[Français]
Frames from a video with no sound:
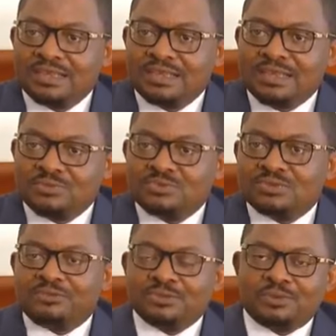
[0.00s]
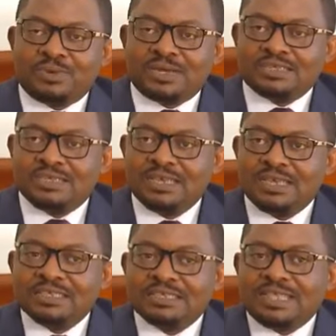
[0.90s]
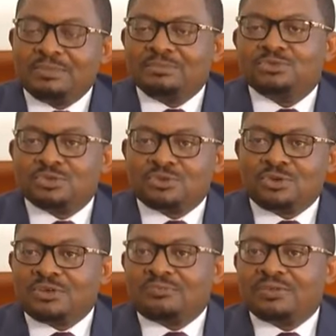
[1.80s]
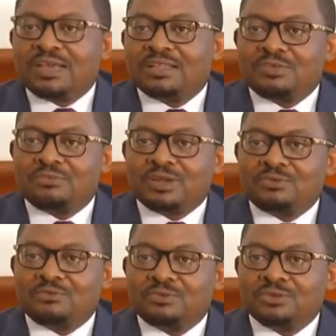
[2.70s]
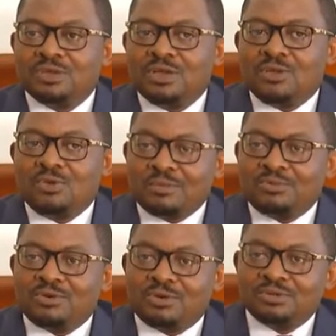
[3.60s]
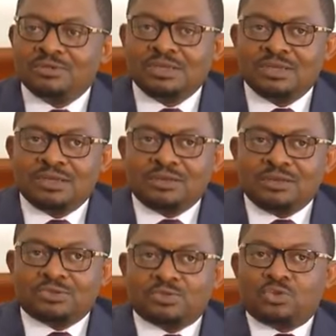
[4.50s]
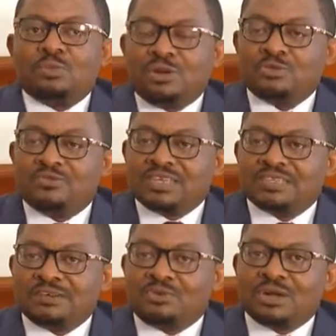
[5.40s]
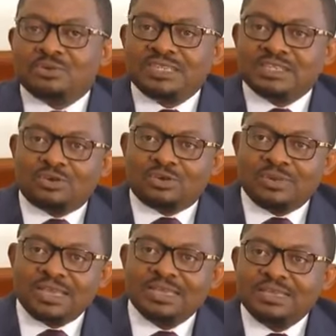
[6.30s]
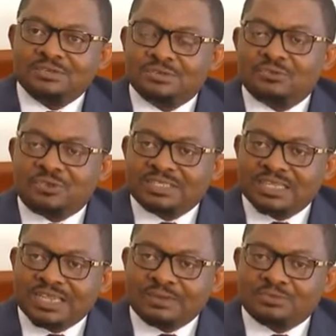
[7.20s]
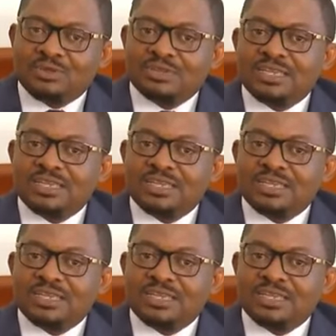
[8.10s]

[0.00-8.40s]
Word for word: Et nous en faisons partie. C'est la même chose qu'on doit faire en Afrique francophone. Au Cameroun, tout le monde devrait savoir que désormais, si je veux acheter les crypto-monnaies,